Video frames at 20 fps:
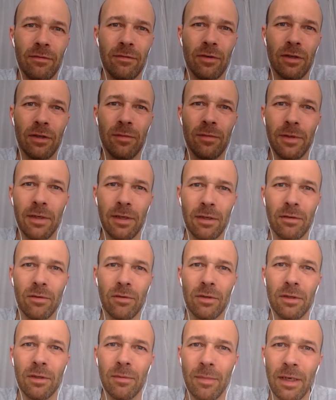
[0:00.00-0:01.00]
wirklich mit den
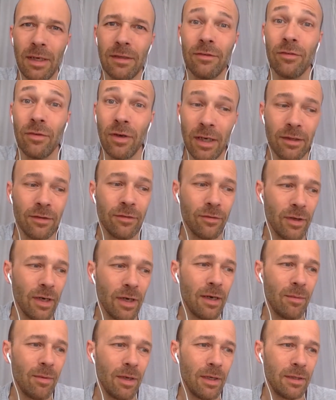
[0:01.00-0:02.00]
Leuten im Eins zu eins zu
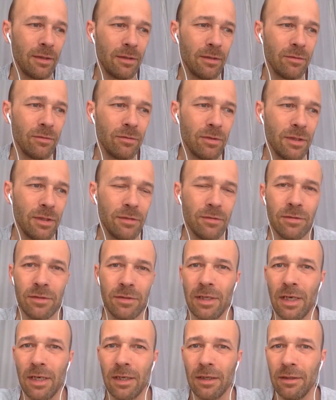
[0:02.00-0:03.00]
arbeiten und nicht zu
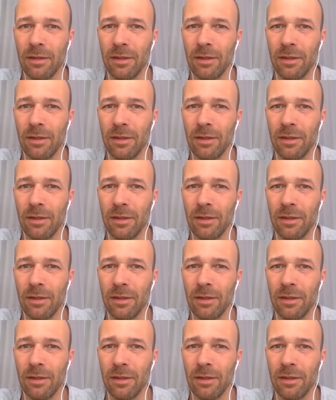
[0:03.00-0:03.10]
sagen,